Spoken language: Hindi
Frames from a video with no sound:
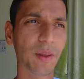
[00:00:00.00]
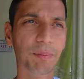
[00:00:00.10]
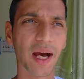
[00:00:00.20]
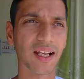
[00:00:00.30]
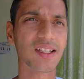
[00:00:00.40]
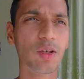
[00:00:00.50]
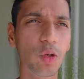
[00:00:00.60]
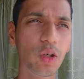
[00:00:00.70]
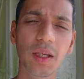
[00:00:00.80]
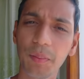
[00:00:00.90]
जहाँ पे
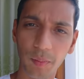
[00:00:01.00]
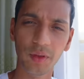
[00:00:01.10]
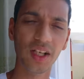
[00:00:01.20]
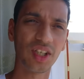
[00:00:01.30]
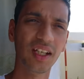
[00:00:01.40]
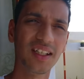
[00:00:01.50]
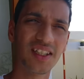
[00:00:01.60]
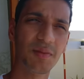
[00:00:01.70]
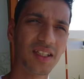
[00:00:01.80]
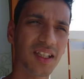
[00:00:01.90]
1200 लोग की पॉपुलेशन
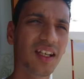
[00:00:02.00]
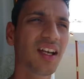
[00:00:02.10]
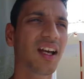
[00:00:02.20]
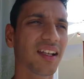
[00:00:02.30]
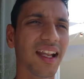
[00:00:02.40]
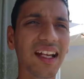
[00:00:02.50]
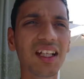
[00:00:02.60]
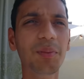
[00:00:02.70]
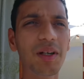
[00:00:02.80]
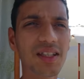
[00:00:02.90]
है जिसमें से
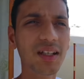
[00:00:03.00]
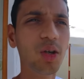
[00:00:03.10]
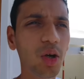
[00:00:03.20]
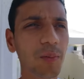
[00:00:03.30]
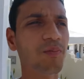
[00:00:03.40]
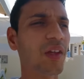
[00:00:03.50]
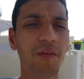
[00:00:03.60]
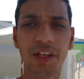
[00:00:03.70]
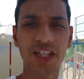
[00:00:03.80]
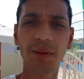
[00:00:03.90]
90 परसेंट लोग
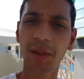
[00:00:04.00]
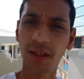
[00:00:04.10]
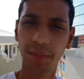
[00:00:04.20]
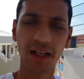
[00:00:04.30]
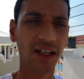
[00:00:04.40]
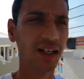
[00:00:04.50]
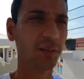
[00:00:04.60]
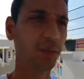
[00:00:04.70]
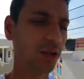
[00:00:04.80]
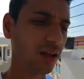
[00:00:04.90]
फिशिंग पे
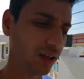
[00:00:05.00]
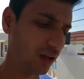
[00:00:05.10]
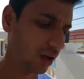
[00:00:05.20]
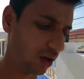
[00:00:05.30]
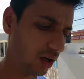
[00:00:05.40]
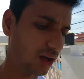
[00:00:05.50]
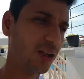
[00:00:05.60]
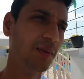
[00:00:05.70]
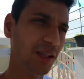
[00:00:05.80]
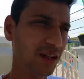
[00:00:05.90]
डिपेंडेड है पूरा
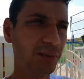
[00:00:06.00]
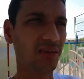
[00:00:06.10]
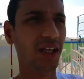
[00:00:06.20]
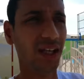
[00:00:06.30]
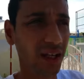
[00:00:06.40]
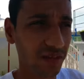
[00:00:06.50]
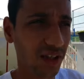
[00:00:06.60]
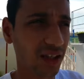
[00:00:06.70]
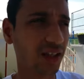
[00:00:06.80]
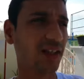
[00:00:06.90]
और मतलब एक एक
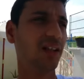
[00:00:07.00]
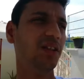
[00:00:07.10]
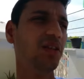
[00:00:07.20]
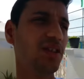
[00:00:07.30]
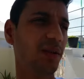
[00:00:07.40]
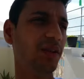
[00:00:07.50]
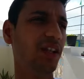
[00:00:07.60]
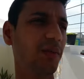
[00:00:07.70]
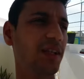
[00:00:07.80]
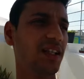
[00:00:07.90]
हफ्ते तक यू नो
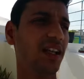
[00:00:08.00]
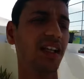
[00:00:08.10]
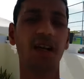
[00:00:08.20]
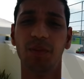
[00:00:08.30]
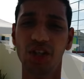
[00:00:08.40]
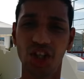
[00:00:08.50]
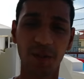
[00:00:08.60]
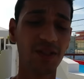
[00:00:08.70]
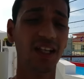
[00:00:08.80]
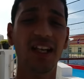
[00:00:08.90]
समुंदर में जाते अपनी
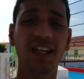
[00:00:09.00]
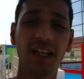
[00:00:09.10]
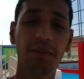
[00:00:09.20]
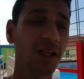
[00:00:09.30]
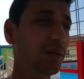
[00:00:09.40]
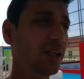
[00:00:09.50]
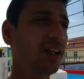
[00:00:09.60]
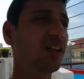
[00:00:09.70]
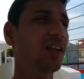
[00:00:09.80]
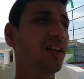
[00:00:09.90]
शिप्स ले लेके बड़ी
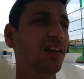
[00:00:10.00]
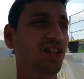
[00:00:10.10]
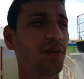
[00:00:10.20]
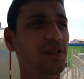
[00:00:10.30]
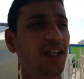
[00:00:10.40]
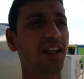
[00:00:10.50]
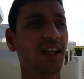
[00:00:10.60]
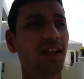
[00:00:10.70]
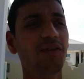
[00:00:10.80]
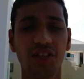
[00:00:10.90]
बड़ी शिप्स ले
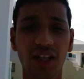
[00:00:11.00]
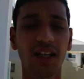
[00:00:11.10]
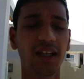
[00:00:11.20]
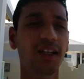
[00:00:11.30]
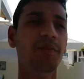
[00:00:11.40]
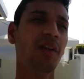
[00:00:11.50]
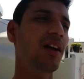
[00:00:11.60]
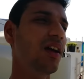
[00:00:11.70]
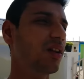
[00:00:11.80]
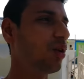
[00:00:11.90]
लेके फिशिंग के लिए
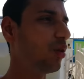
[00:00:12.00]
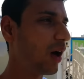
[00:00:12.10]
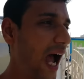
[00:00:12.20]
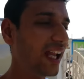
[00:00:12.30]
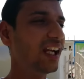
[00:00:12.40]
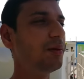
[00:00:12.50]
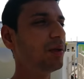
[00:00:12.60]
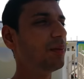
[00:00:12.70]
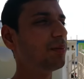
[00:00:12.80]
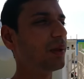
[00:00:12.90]
तो
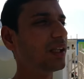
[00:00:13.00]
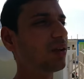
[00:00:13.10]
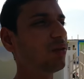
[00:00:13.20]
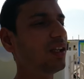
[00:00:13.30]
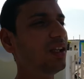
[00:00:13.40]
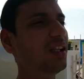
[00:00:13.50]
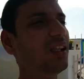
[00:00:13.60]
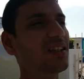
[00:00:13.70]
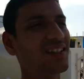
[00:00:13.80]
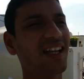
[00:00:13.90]
आइलैंड पे
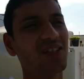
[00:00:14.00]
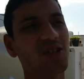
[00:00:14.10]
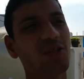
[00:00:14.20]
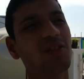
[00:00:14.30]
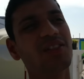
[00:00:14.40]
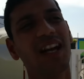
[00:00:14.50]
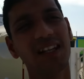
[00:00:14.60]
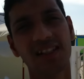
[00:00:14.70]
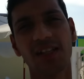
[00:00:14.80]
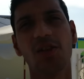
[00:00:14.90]
पर्टिकुलरली 700
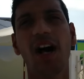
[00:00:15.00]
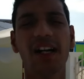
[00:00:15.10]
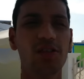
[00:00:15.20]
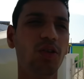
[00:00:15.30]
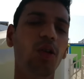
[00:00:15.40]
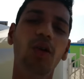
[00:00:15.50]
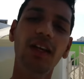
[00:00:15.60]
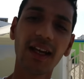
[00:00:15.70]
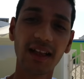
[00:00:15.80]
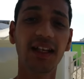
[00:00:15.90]
साढ़े सात सौ आठ सौ
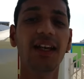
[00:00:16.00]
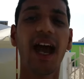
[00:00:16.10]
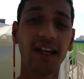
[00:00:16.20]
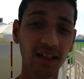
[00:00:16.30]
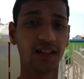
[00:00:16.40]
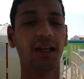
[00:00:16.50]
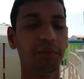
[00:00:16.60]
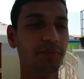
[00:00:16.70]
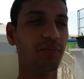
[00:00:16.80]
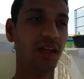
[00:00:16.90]
लोग ही रहते हैं एट अ
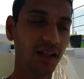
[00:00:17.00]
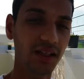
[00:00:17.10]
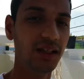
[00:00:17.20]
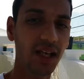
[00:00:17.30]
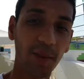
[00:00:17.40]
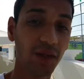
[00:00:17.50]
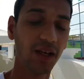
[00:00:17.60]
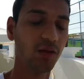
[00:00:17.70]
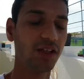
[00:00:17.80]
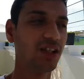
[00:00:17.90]
टाइम ये आप
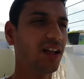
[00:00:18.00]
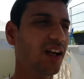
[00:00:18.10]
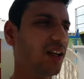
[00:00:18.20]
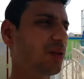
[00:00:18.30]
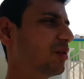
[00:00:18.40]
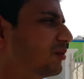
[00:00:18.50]
कैलकुलेशन लगा